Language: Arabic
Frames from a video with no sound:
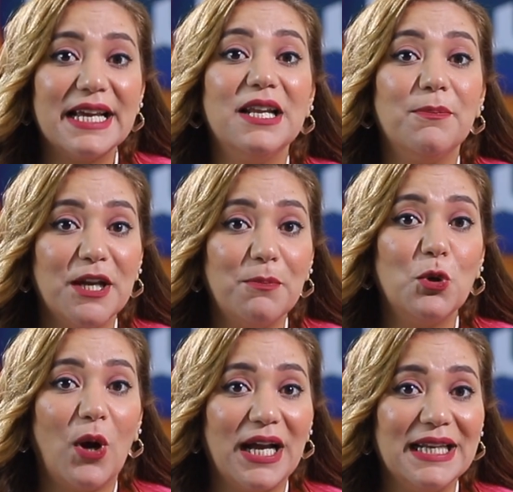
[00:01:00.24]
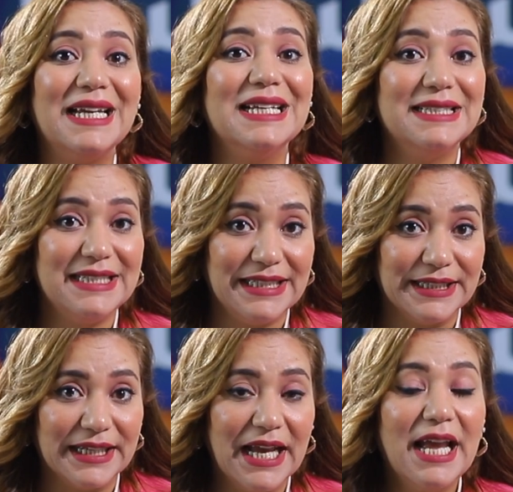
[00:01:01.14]
اللي بيبنوا عليه
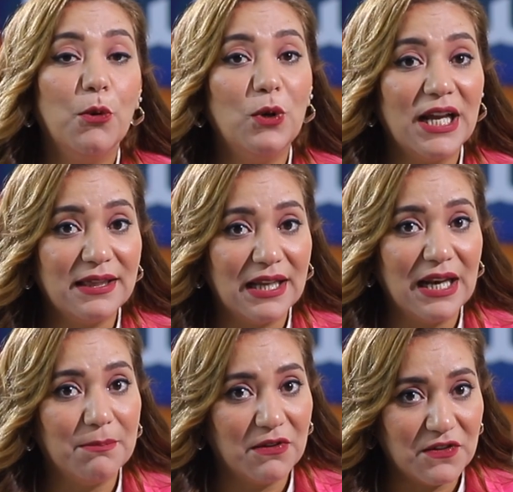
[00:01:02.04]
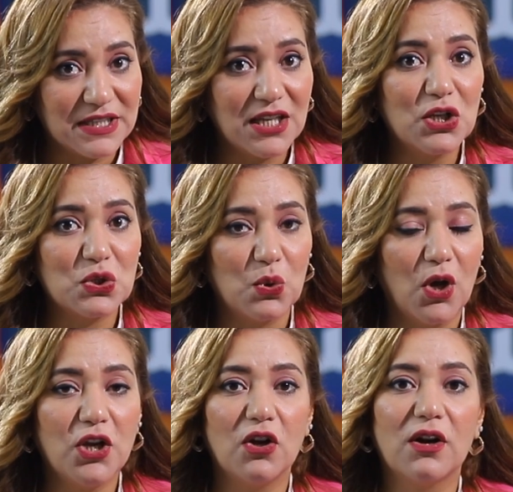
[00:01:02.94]
الدين ولادنا لما في السن
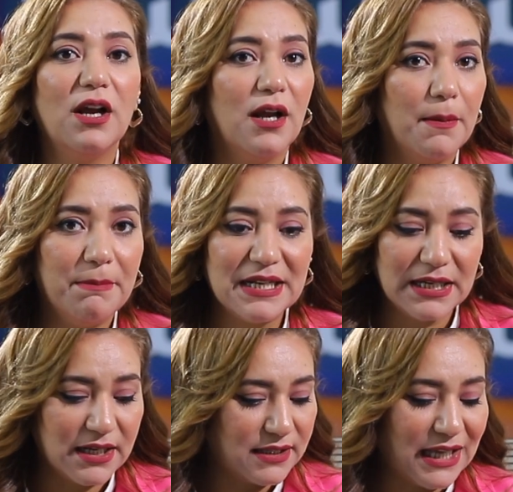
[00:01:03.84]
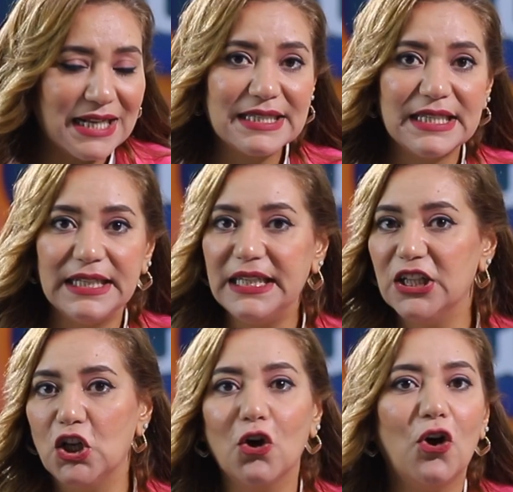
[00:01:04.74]
الصغير من ثلاث
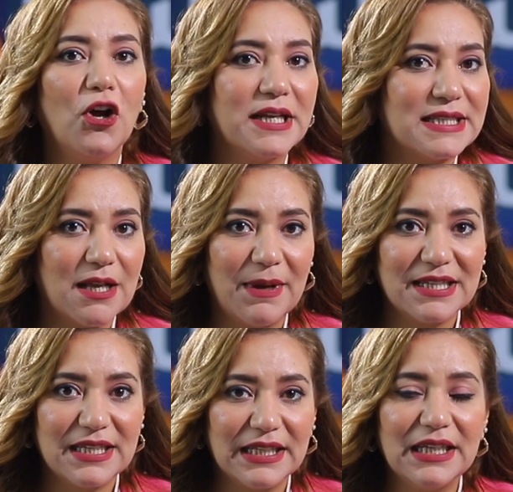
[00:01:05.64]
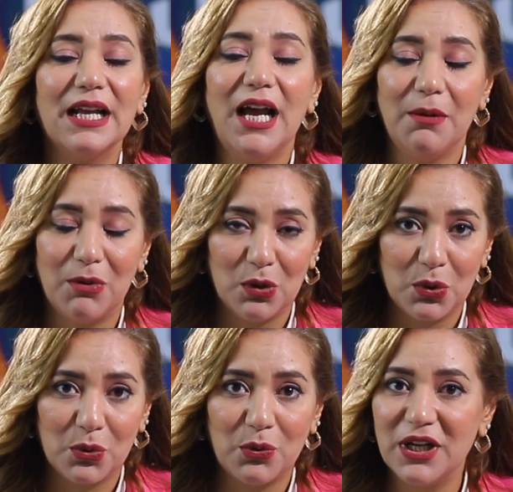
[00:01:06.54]
سنين لغايه سبع سنين احب اقول
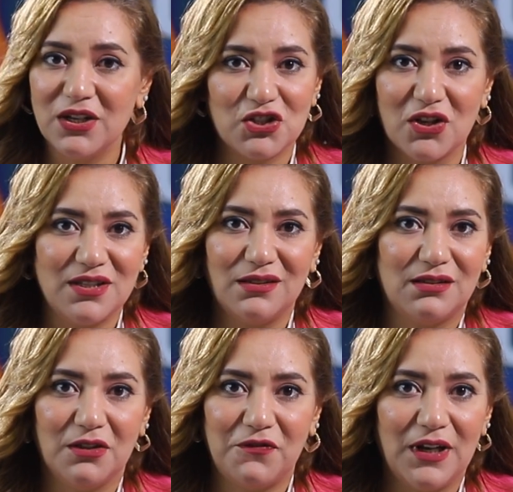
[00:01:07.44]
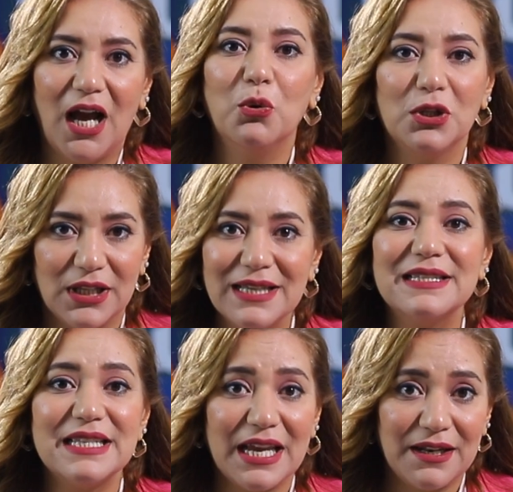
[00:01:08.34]
لكم ان شخصيه الطفل او
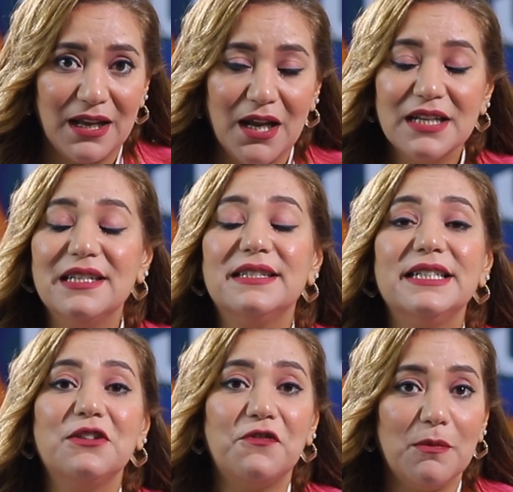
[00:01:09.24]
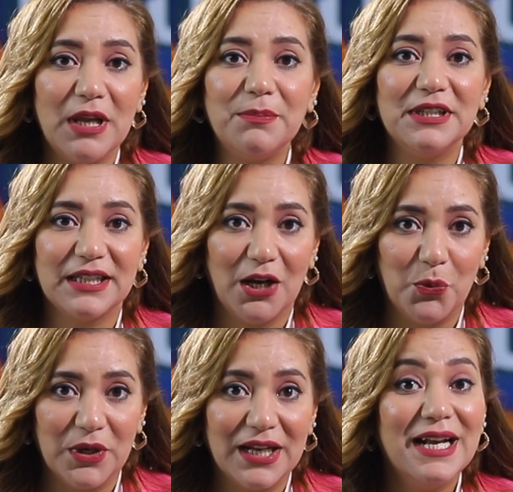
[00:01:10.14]
الانسان 60%
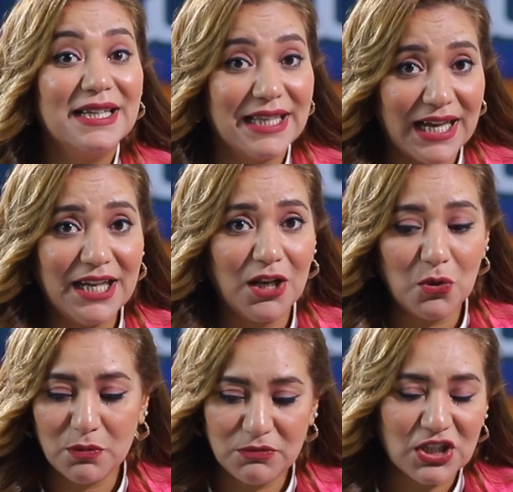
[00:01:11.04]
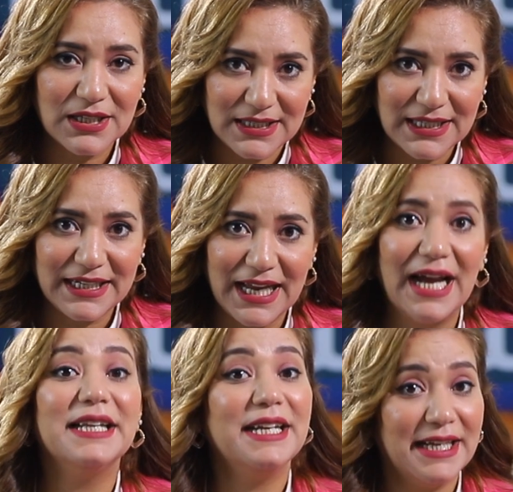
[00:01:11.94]
بتتكون تخيلوا مش كتير
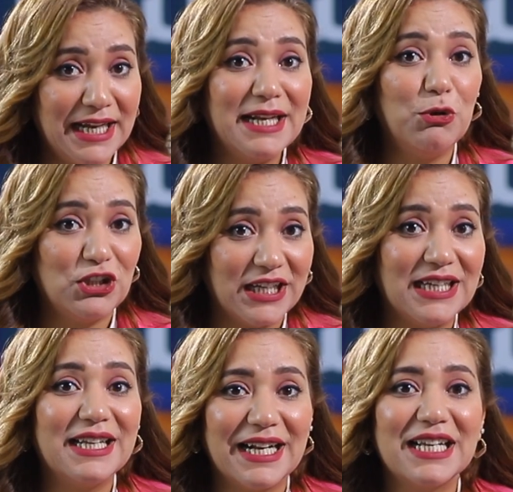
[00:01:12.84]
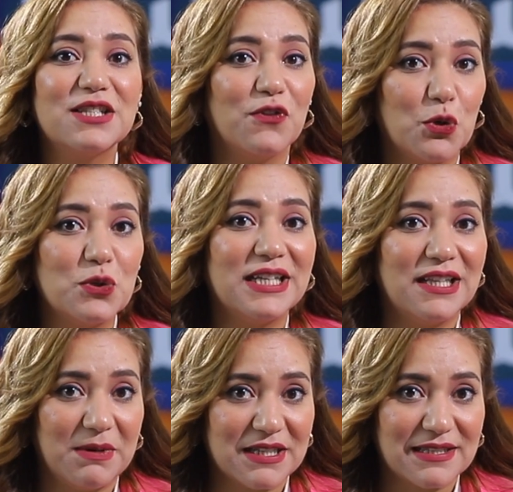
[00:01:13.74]
يعني يعني احنا محتاجين نركز في الجزء
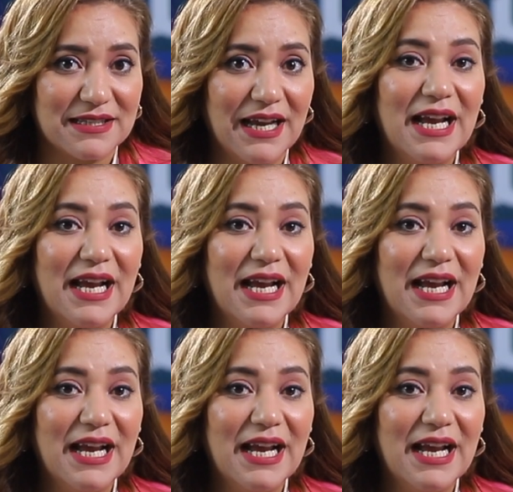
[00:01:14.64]
ده بس